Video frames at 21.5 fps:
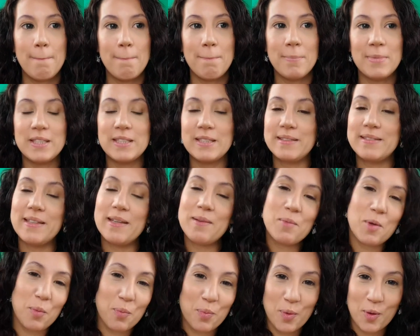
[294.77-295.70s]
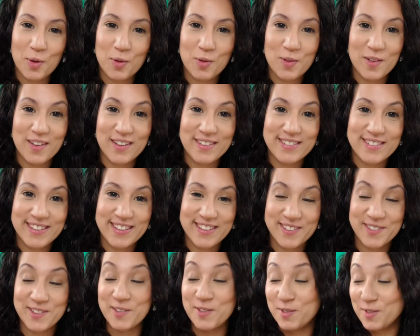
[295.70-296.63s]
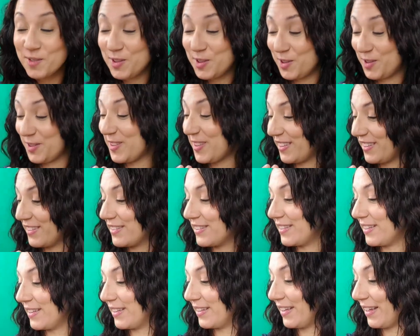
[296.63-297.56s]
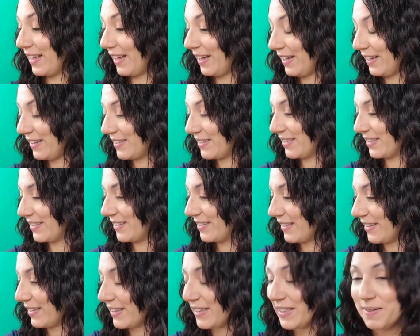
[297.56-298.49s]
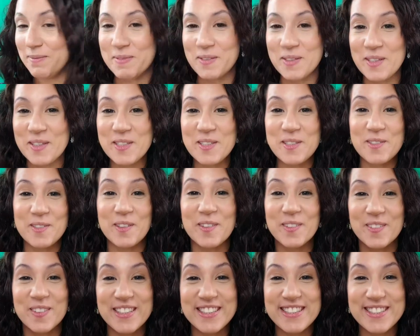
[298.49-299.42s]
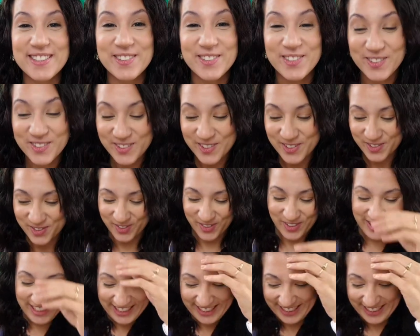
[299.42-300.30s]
Mais j'ai tellement peur de le rater, je vous jure. C'est... Ah, c'est terrible Je suis angoissée de ouf